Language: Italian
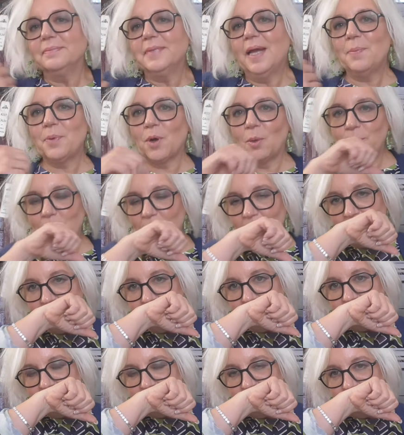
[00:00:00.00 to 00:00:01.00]
È proprio
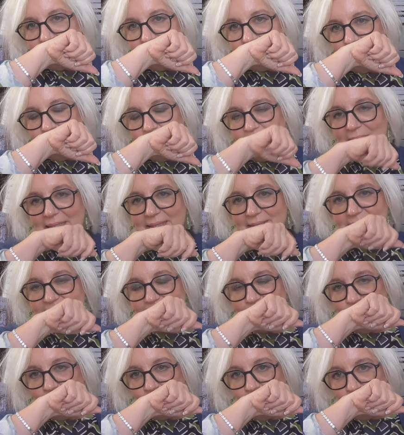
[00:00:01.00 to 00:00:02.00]
un
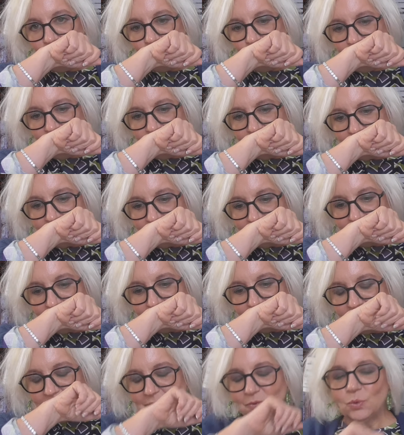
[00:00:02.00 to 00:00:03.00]
bellissimo cocco,
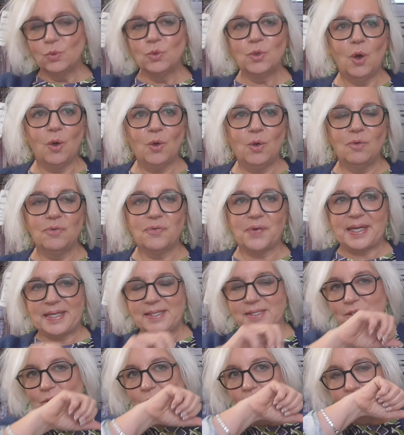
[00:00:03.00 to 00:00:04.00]
un cocco
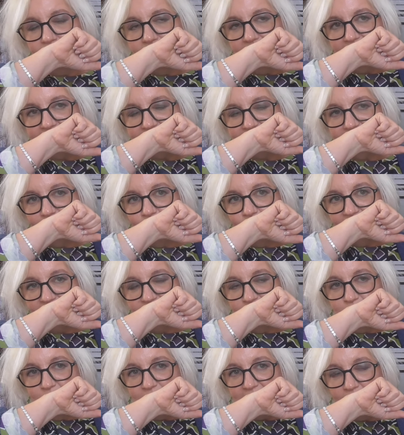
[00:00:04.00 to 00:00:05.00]
fresco, anzi
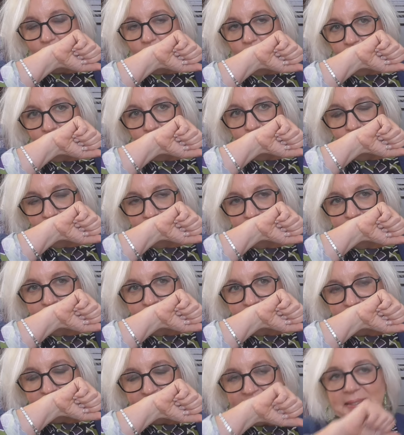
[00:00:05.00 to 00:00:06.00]
quasi più che cocco,
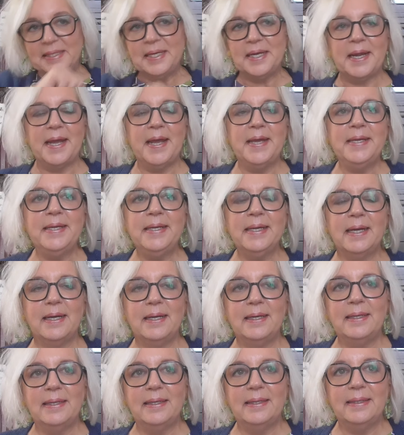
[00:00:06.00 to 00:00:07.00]
direi
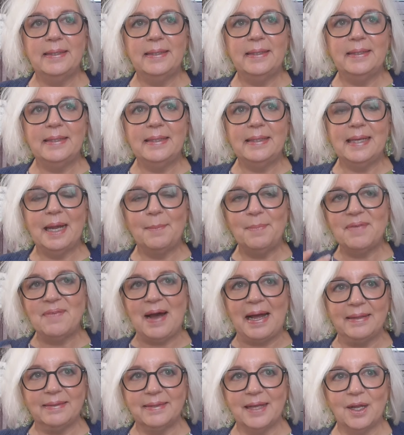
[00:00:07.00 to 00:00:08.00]
eh, la
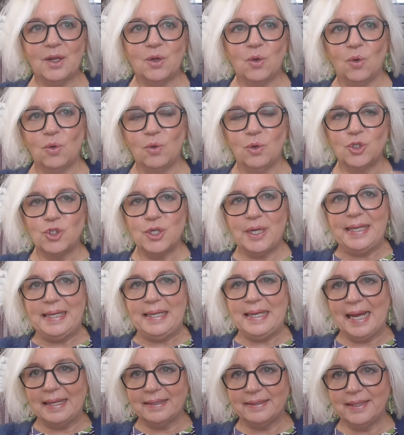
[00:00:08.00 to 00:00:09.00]
bevanda al cocco, cioè
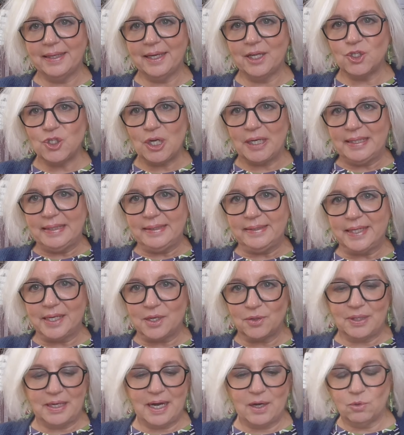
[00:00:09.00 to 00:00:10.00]
il latte che c'è
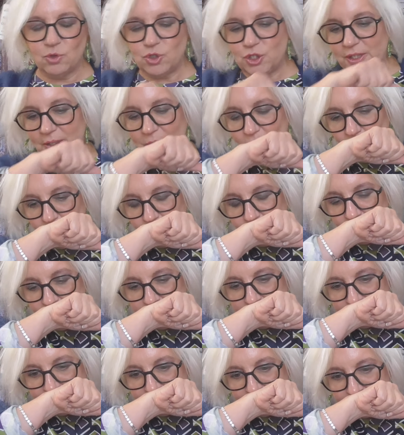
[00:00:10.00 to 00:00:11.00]
all'interno della noce di cocco